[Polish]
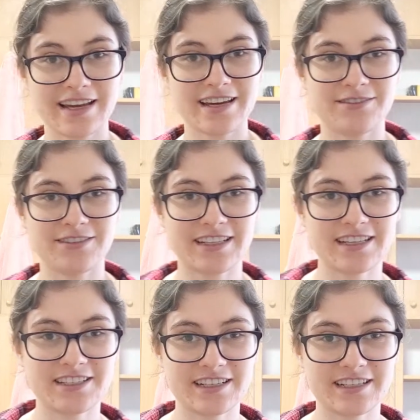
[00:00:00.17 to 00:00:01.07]
Hej,
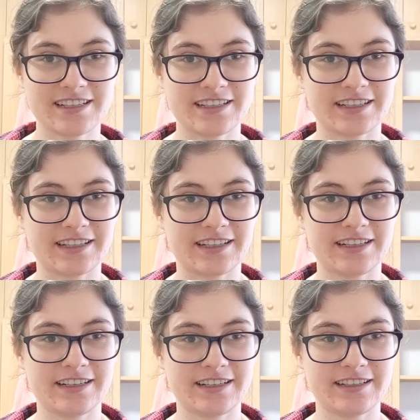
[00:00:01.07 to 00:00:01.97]
wiecie na
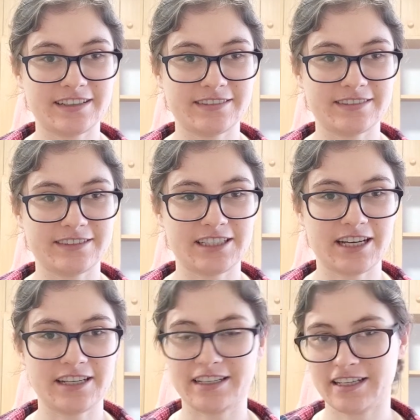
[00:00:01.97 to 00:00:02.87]
kanale
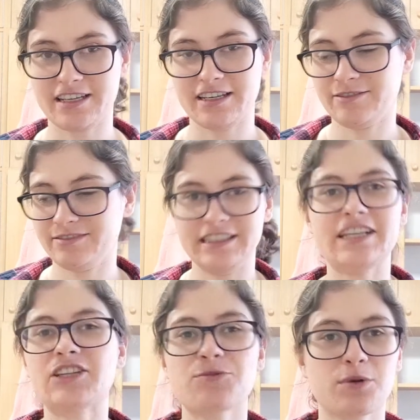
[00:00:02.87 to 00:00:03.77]
dzisiaj taki
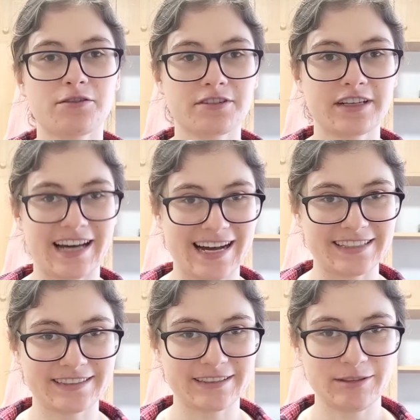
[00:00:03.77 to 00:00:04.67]
nietypowy
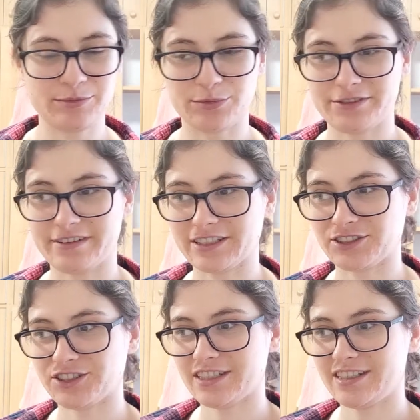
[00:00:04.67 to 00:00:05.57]
kadr,
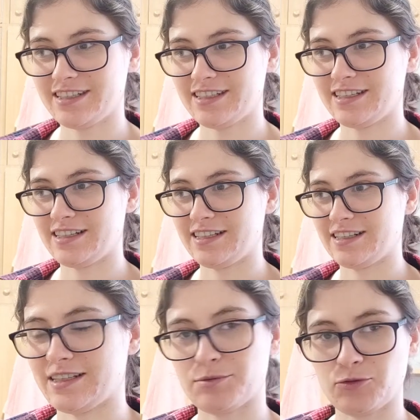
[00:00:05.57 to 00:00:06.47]
ponieważ
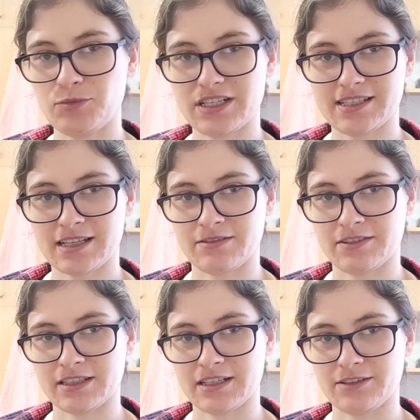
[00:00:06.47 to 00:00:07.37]
zepsuł mi się statyw
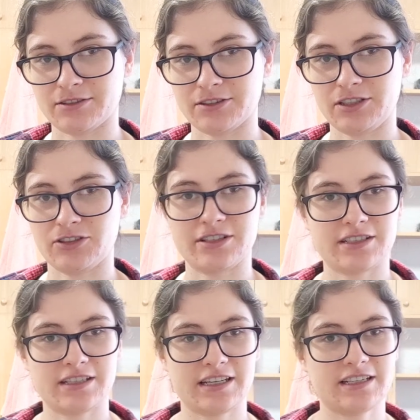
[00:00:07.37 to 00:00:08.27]
na telefon i to
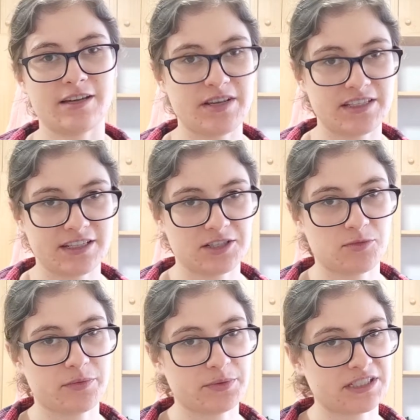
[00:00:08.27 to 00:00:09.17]
jest jedyne miejsce, gdzie
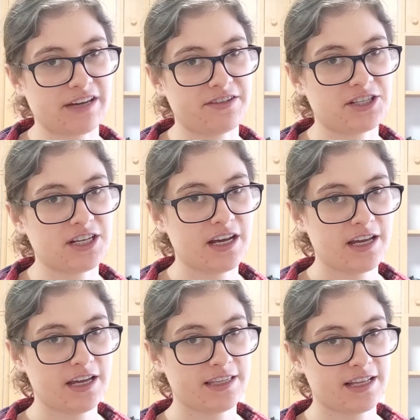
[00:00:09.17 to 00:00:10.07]
mogę postawić
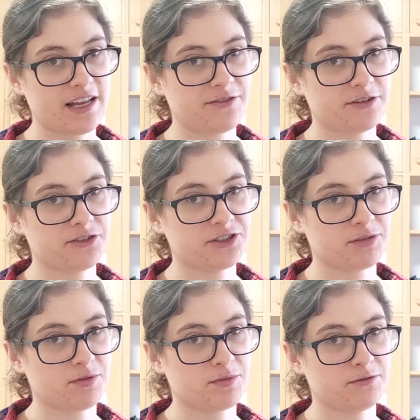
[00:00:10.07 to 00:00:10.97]
telefon,
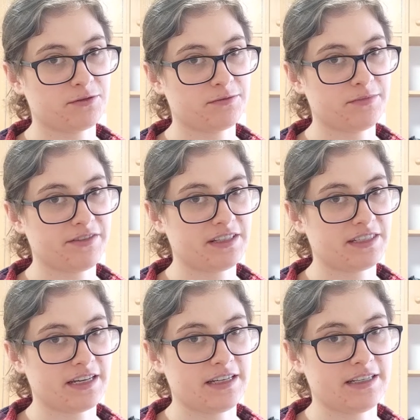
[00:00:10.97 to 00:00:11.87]
żeby był mniej
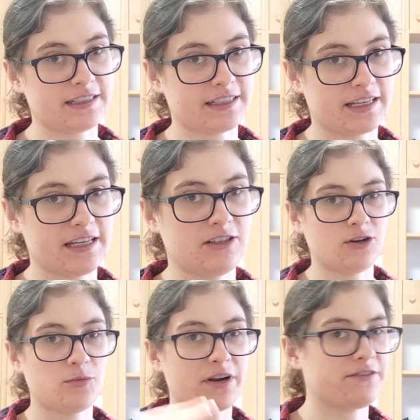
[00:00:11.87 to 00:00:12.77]
więcej na takiej
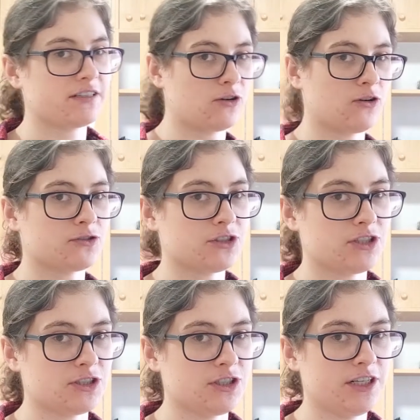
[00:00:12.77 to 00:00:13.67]
dobrej
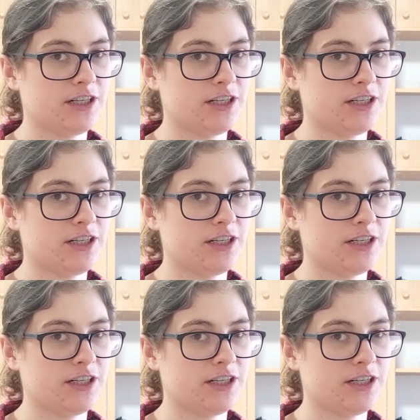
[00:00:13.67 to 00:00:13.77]
wysokości